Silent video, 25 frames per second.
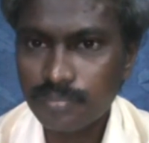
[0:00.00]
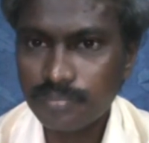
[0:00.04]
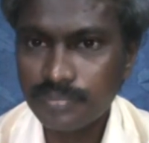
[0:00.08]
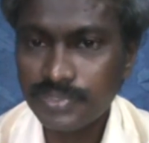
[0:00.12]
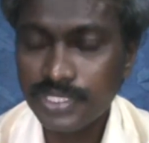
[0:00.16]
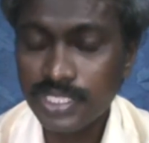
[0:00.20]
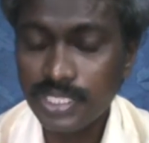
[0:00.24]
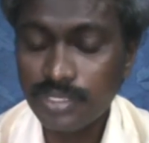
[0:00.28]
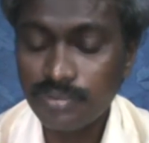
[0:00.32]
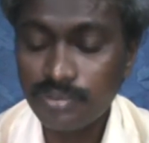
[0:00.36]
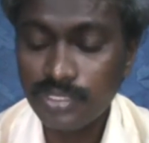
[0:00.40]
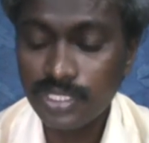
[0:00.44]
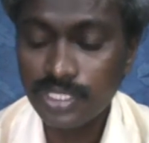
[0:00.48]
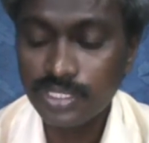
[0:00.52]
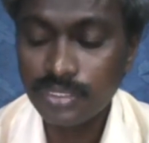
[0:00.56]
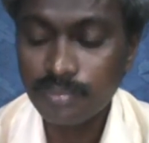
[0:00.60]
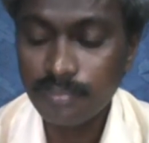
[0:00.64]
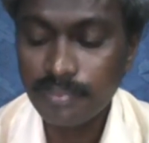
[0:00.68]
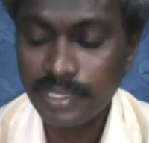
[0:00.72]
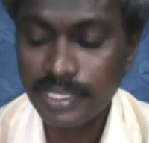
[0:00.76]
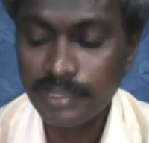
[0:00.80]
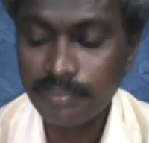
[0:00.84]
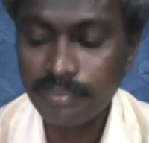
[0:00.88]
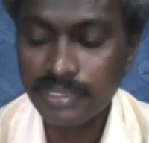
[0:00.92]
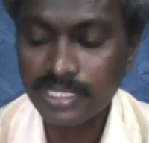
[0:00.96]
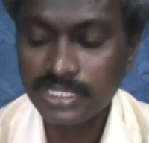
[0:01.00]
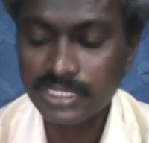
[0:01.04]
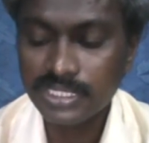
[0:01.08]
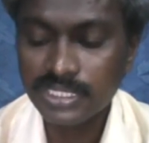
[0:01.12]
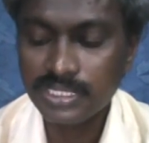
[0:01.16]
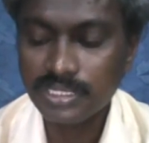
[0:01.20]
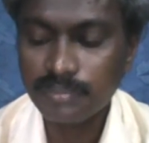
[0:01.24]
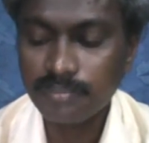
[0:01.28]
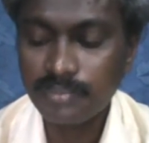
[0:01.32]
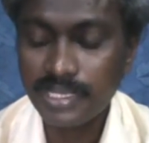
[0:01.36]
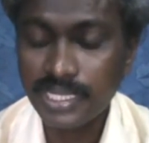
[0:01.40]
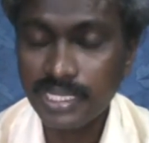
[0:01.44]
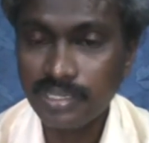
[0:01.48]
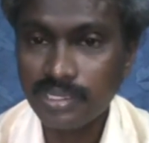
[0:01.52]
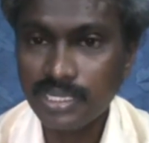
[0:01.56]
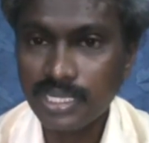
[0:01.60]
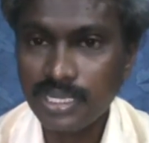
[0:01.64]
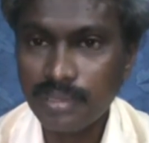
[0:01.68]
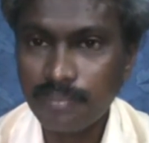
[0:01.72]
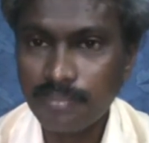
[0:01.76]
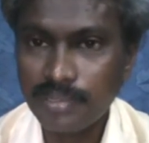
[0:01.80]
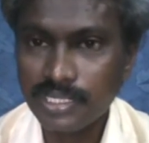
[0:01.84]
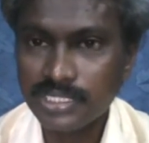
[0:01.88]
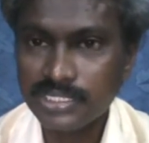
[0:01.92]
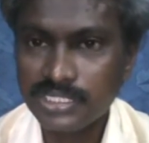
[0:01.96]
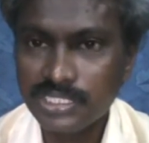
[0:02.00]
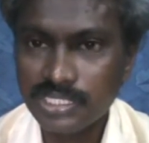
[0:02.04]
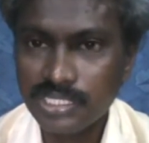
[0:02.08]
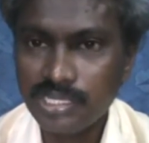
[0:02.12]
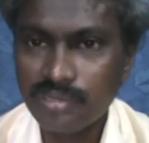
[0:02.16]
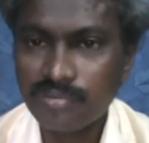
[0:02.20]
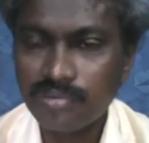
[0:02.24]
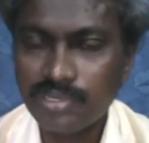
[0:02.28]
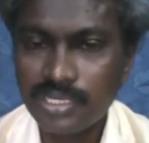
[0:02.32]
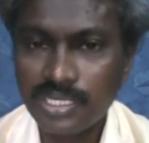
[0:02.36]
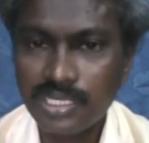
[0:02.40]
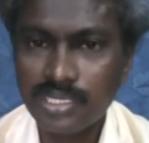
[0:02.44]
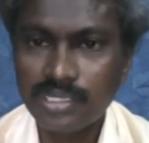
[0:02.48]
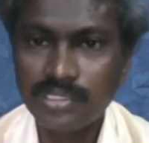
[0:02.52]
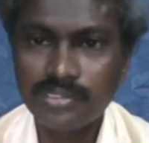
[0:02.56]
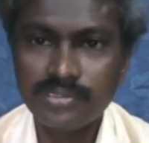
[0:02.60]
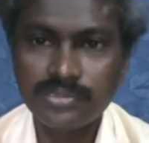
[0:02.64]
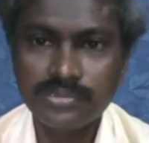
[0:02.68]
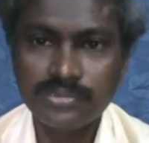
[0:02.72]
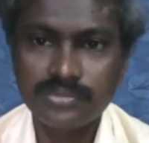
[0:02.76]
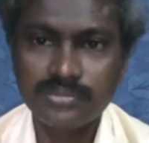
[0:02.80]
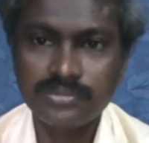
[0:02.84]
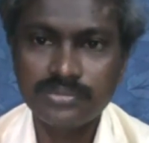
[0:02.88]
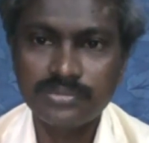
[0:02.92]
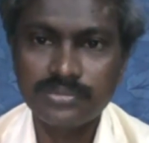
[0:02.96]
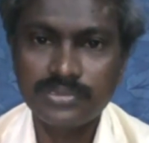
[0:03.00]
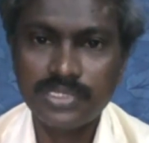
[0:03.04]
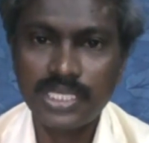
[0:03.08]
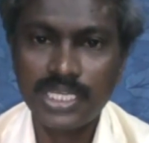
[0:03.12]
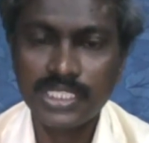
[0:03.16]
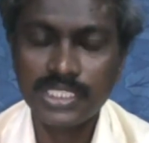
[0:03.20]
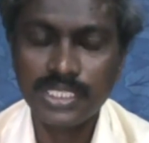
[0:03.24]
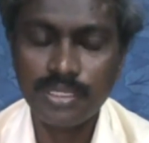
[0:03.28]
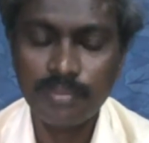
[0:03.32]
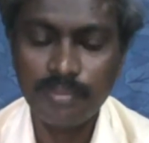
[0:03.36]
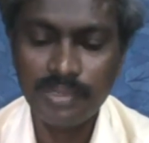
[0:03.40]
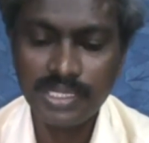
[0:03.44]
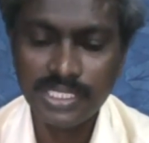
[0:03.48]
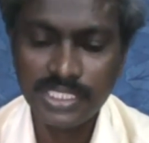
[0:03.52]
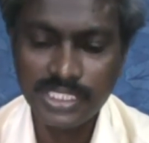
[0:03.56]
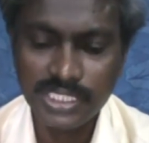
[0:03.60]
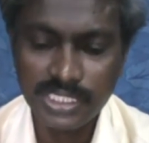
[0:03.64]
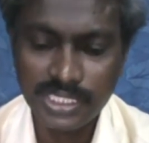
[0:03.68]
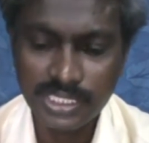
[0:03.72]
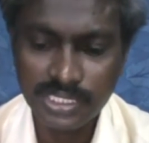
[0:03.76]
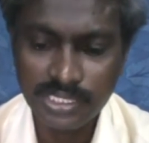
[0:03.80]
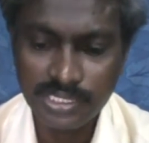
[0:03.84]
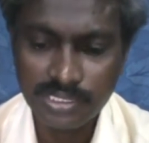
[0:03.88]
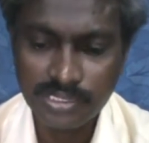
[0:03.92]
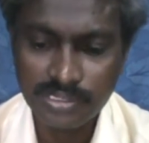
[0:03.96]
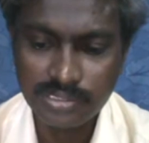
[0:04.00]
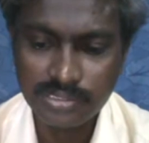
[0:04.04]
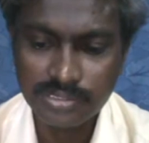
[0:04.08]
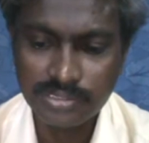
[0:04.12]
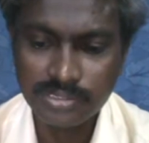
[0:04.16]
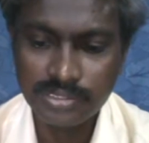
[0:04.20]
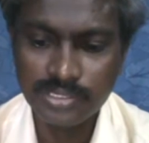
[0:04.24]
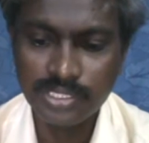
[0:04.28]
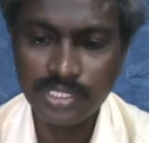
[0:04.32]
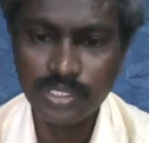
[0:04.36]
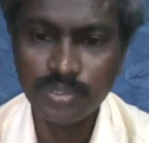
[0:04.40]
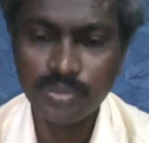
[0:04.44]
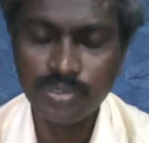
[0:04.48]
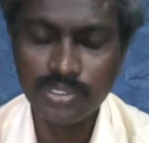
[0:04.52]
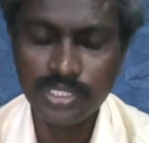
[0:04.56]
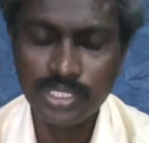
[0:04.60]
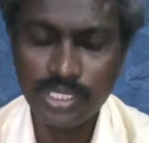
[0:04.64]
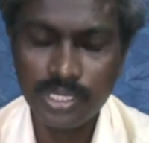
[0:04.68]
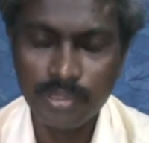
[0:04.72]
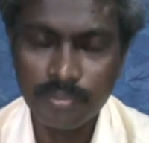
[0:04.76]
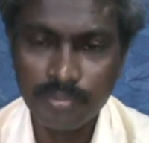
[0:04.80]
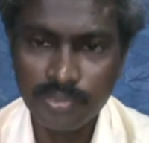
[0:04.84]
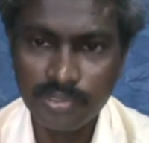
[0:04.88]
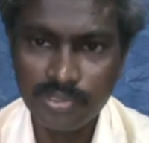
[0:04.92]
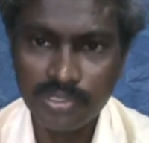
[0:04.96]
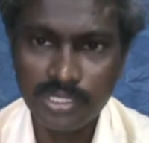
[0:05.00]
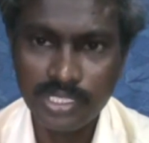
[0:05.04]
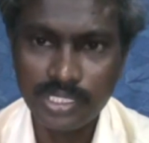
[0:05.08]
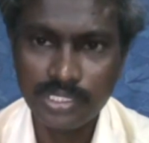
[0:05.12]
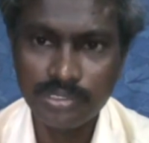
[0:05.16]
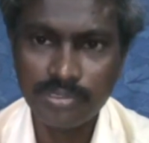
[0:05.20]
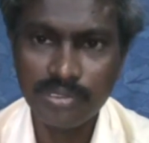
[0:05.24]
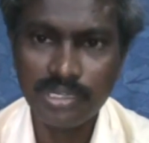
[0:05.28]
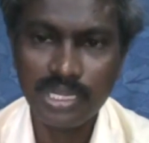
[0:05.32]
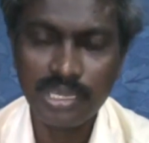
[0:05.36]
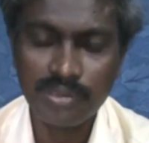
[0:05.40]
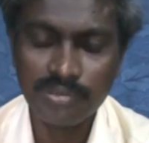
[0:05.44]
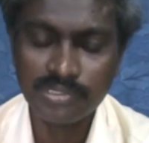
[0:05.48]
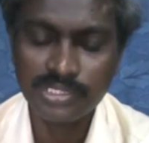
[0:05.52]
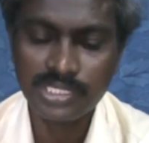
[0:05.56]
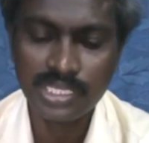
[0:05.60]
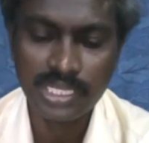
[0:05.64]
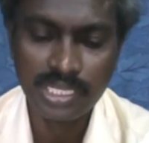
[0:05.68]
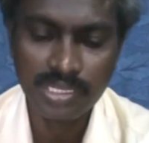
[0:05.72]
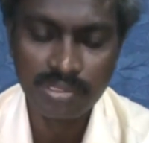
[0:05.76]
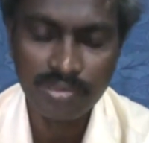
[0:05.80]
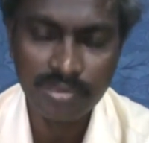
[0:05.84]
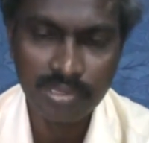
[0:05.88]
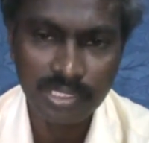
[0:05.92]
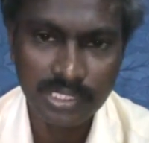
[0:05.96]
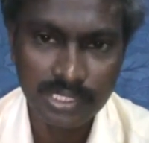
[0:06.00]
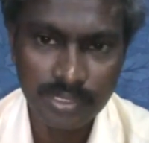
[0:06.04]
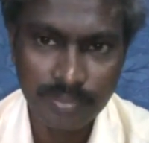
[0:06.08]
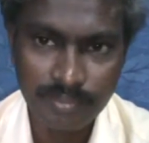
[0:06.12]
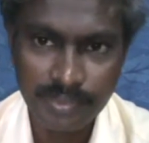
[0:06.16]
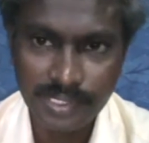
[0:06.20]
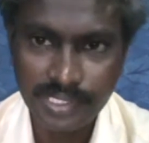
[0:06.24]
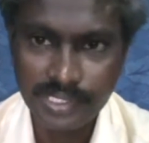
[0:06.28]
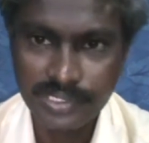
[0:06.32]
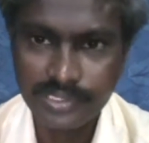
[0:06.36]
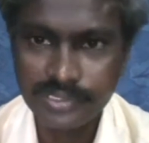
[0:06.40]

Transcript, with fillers: దేవుని ఎందుకు భయభక్తి భయంగా భక్తిగా ఉంటాడు అసలు మనిషి దేవుణ్ణి నమ్ముకునేది కూడా అవసరాల కోసమే